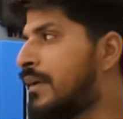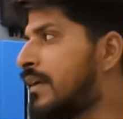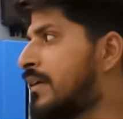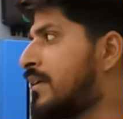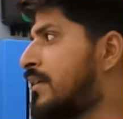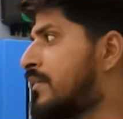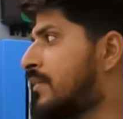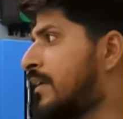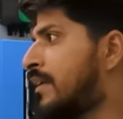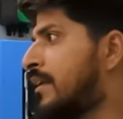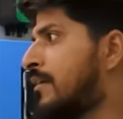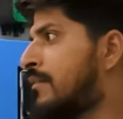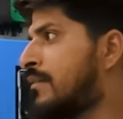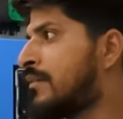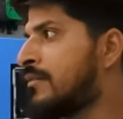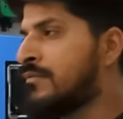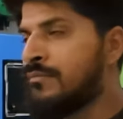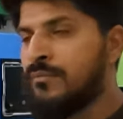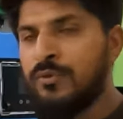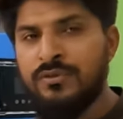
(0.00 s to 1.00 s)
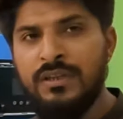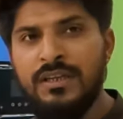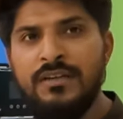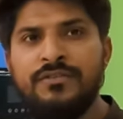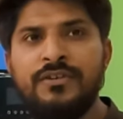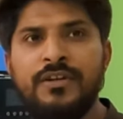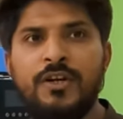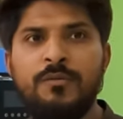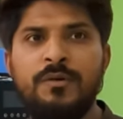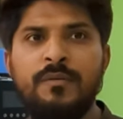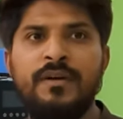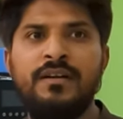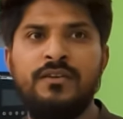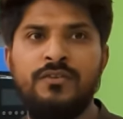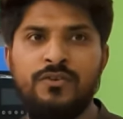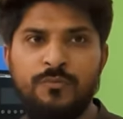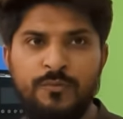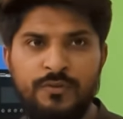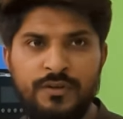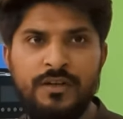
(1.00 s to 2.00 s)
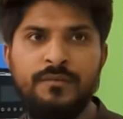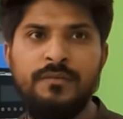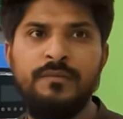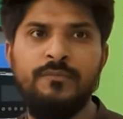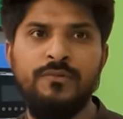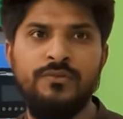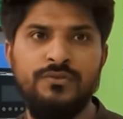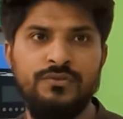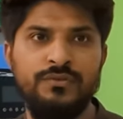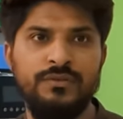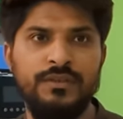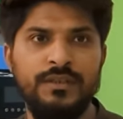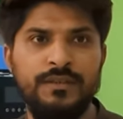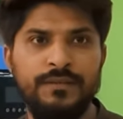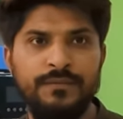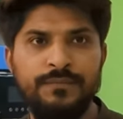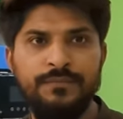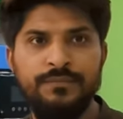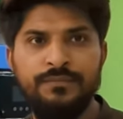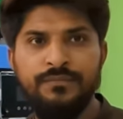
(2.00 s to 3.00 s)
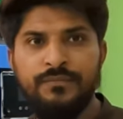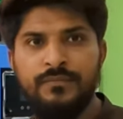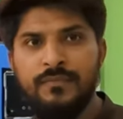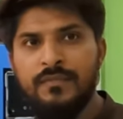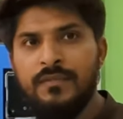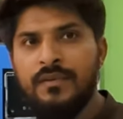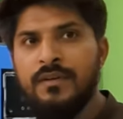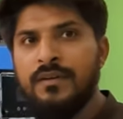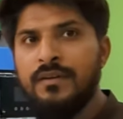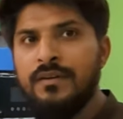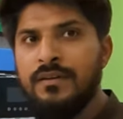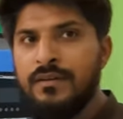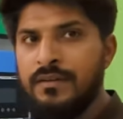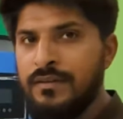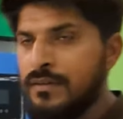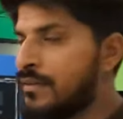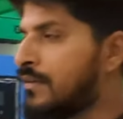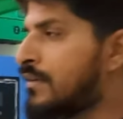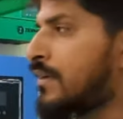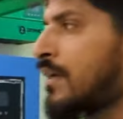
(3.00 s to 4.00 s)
बाकी इसके अलावा मुख्तलिफ शहरों में हमारे डिस्ट्रीब्यूटर भी मौजूद है ये अच्छी बात